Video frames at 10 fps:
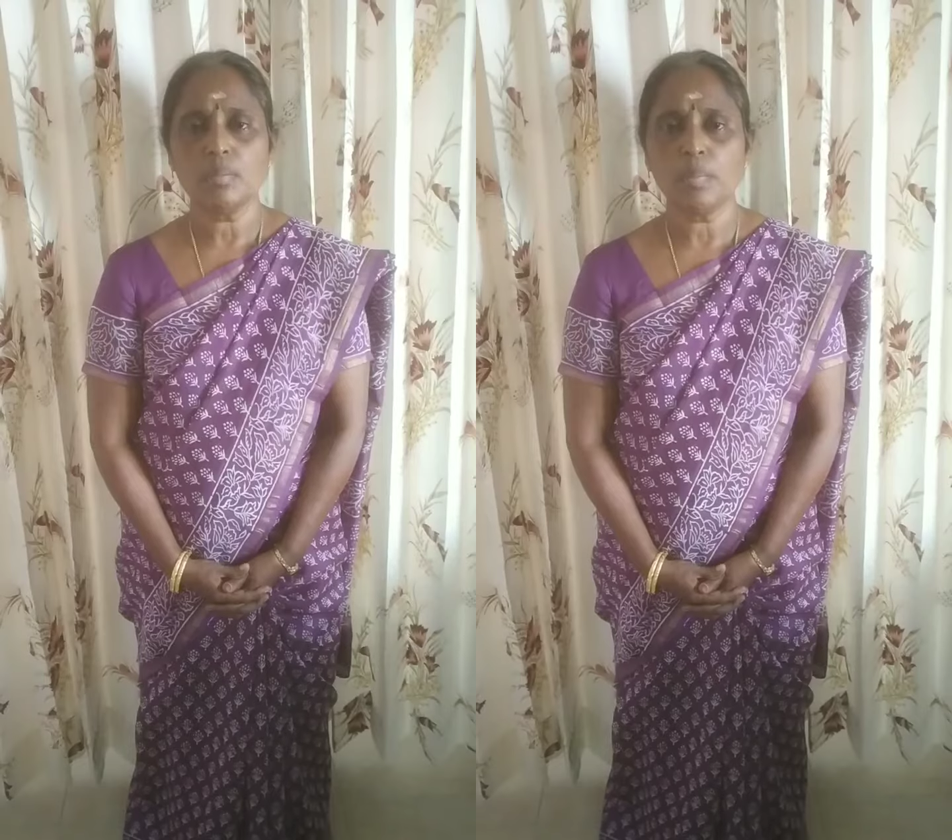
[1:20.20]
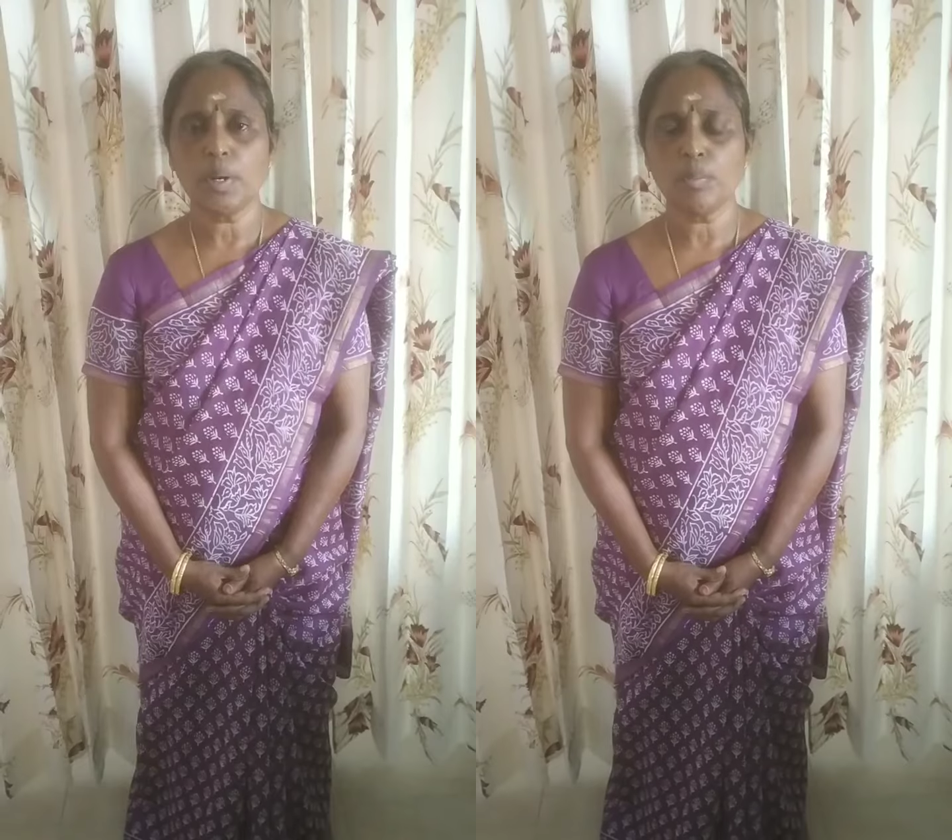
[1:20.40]

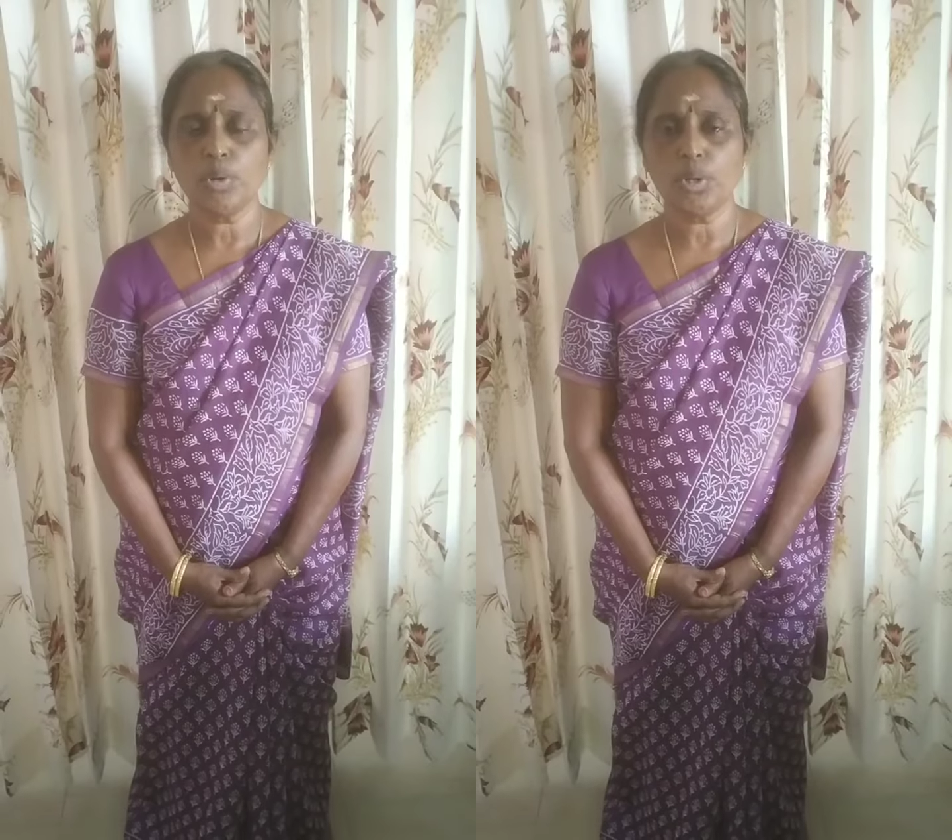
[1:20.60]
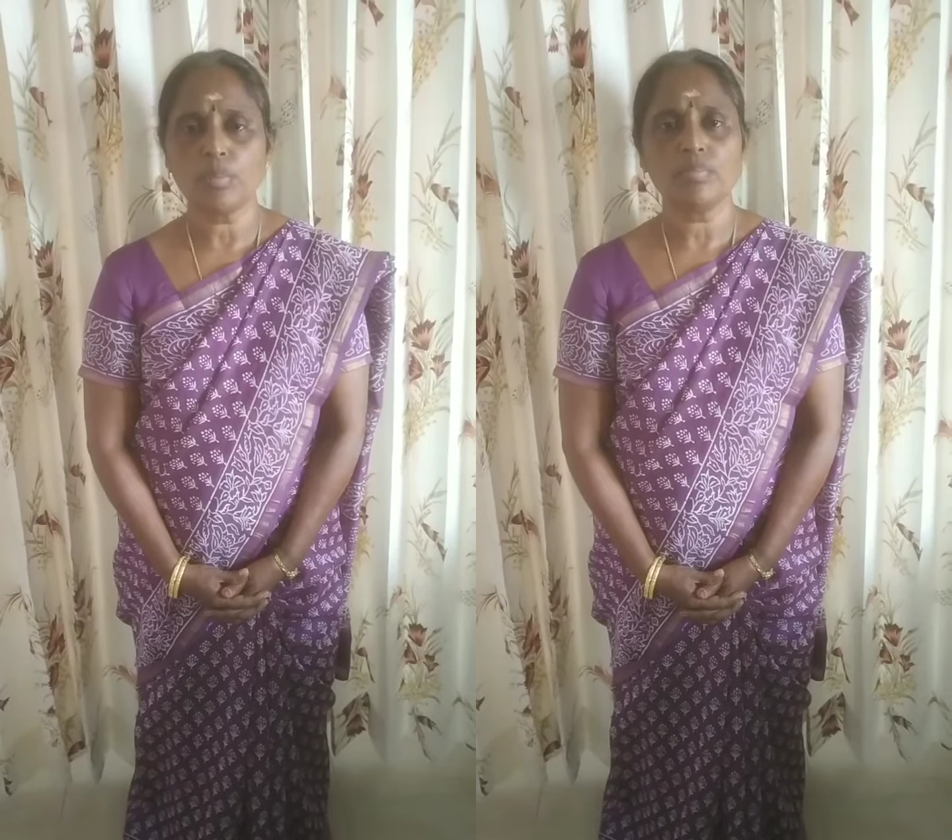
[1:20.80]
பெற
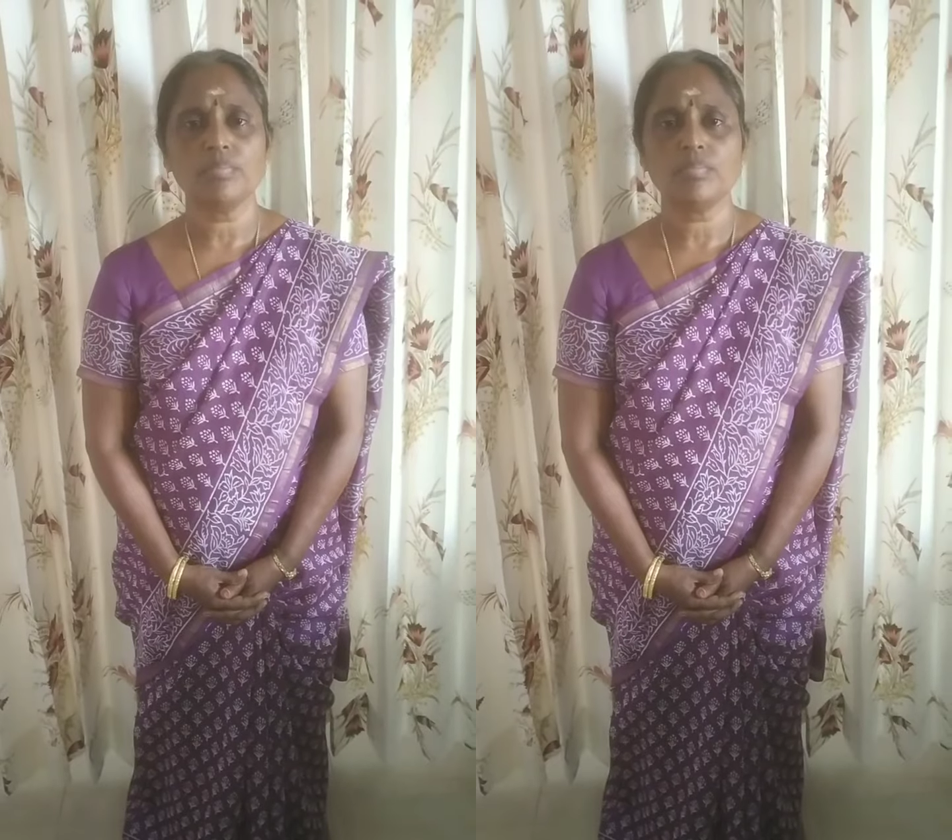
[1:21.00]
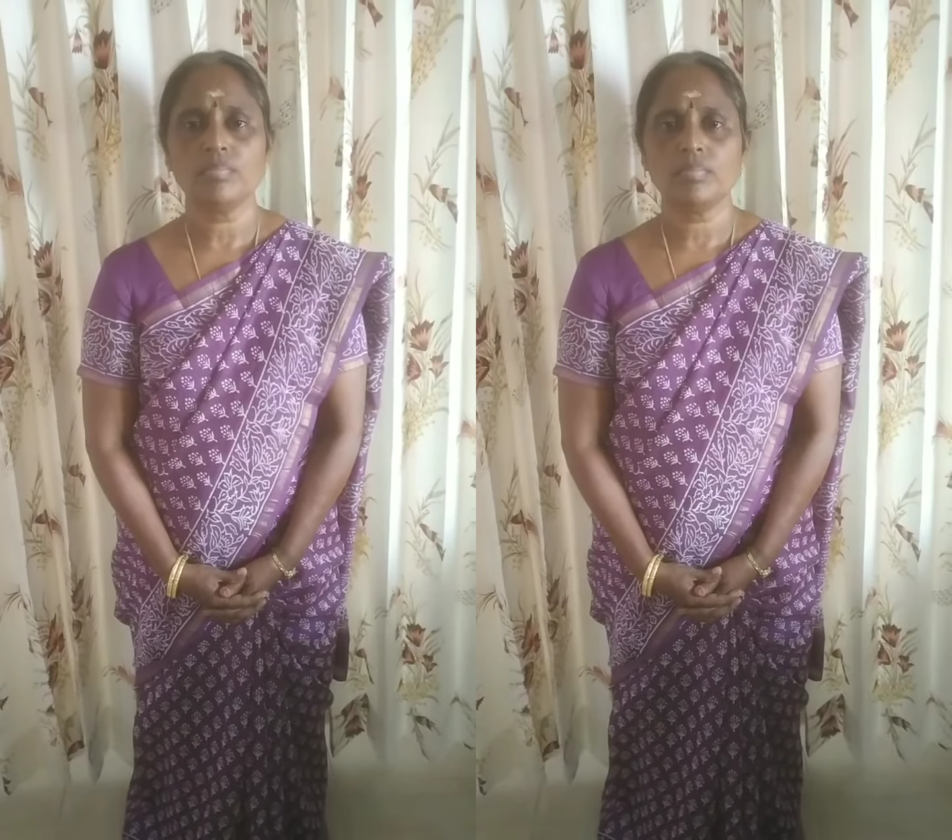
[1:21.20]
முடியும்
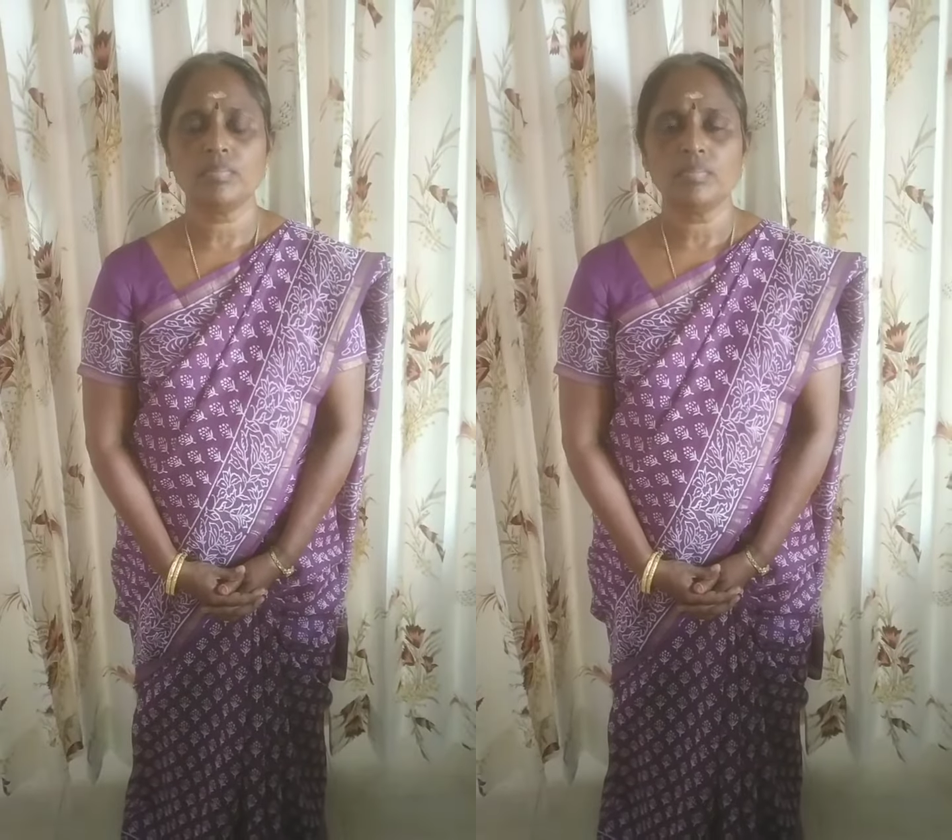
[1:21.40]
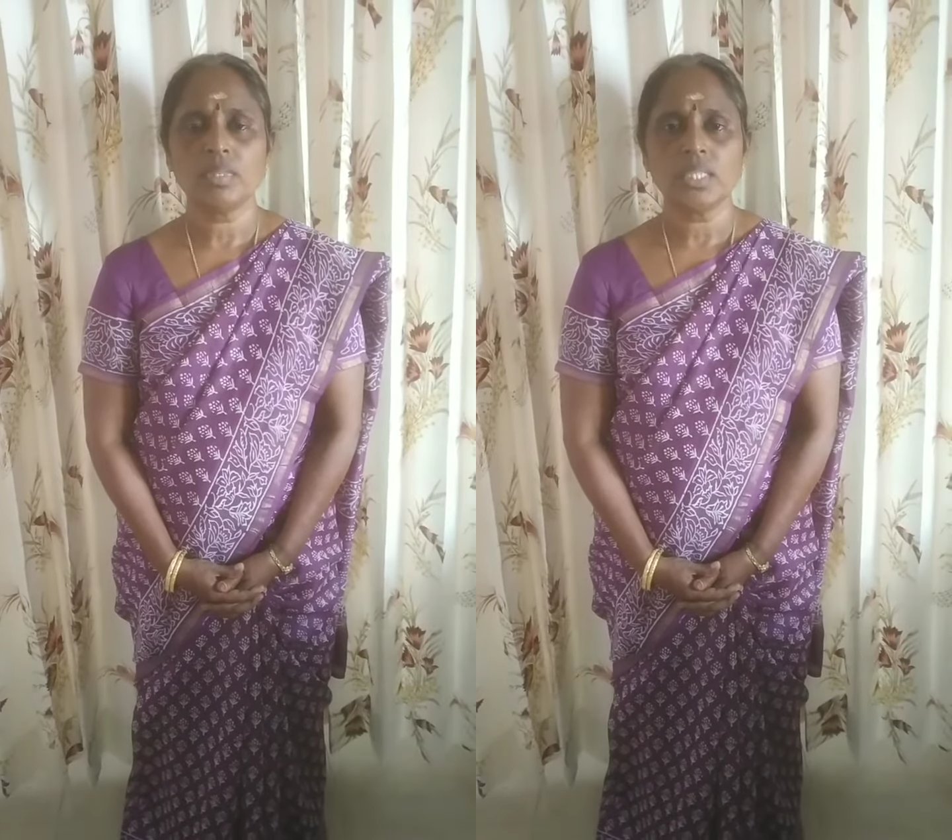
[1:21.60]

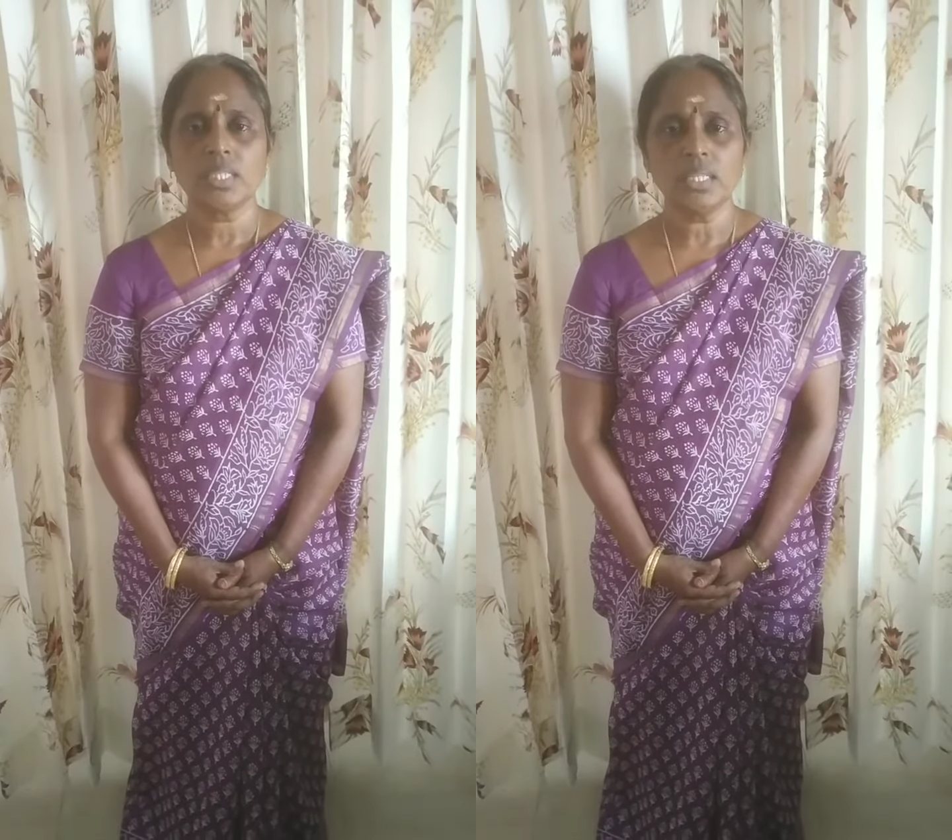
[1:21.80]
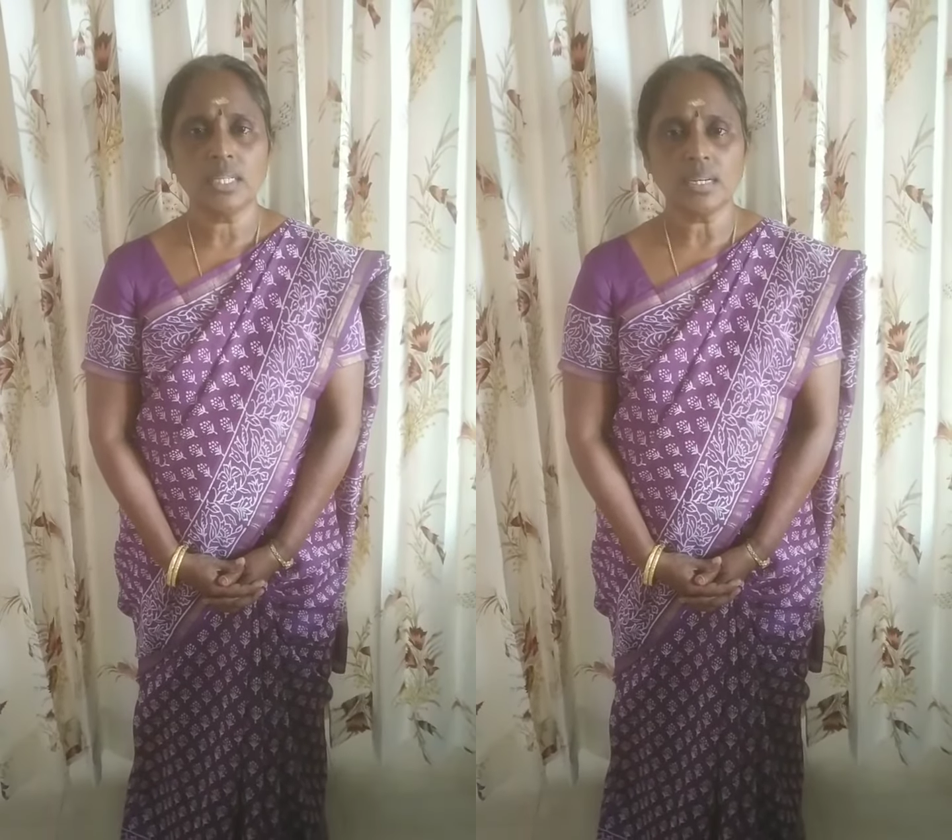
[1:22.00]

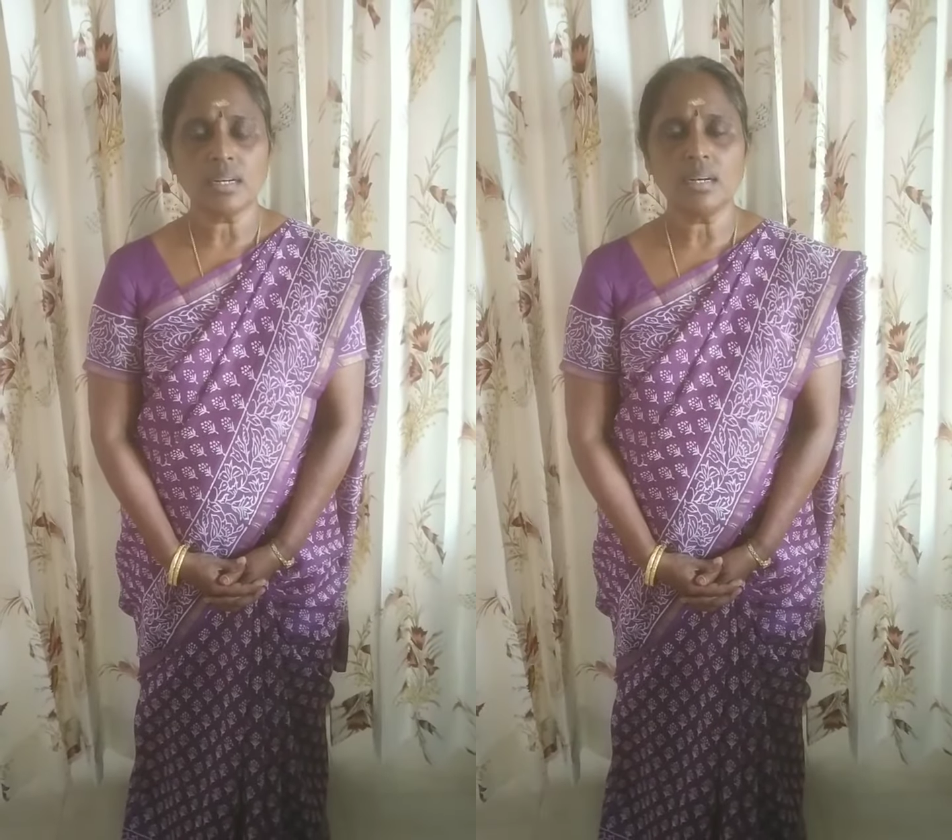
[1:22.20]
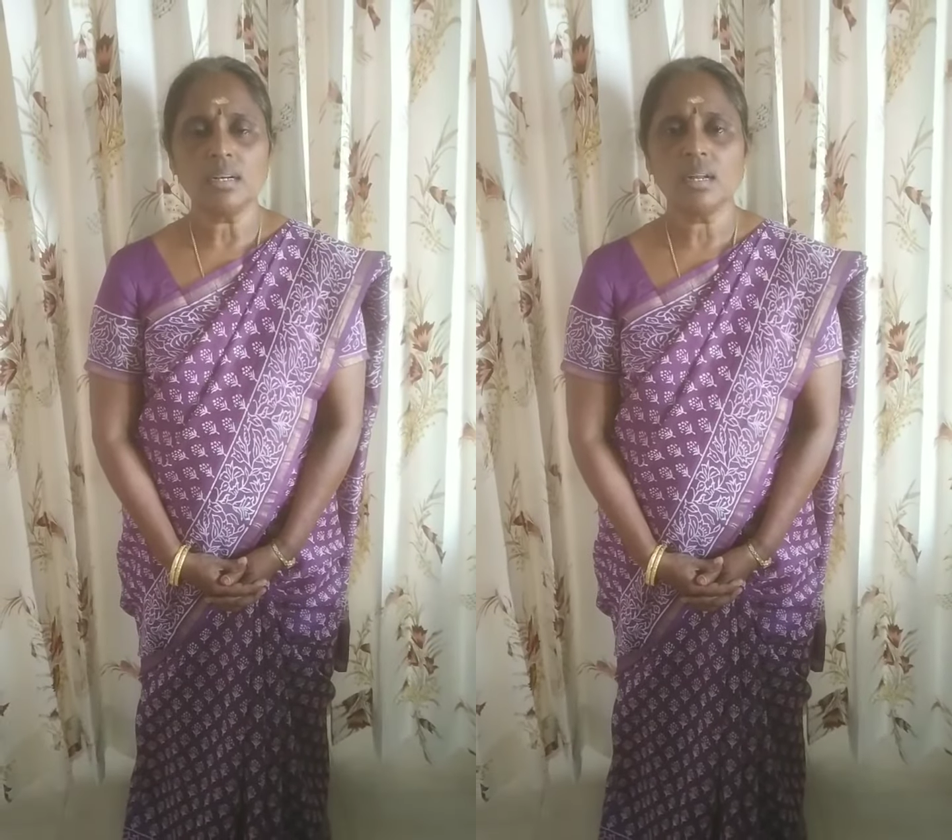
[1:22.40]

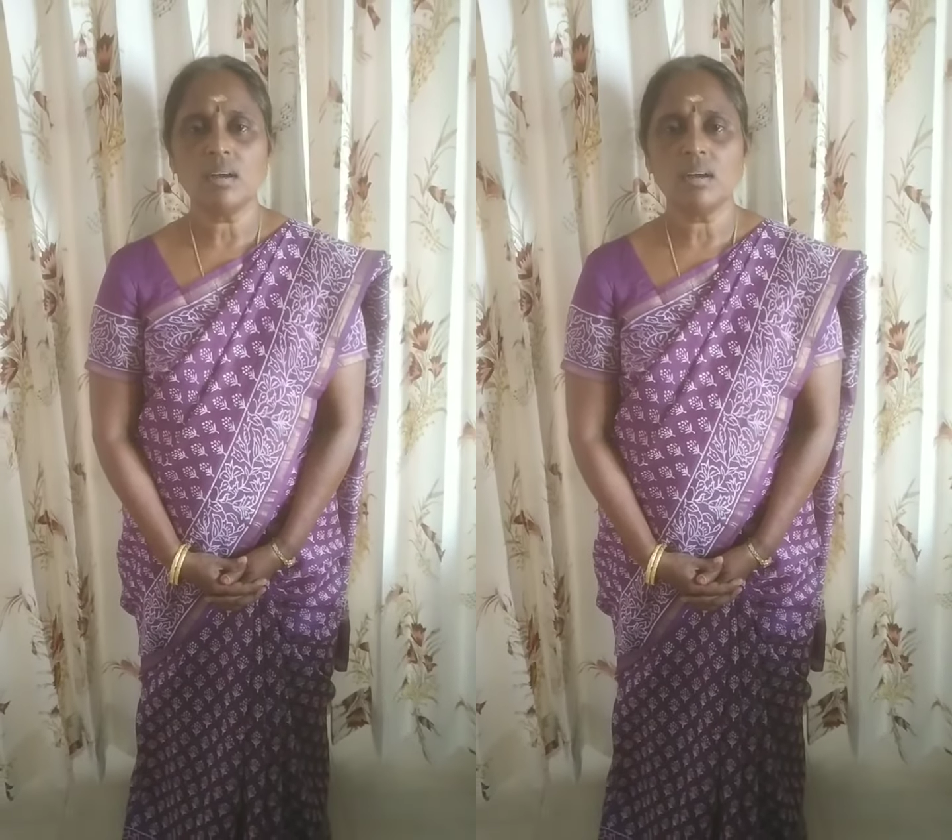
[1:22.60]
இதனால்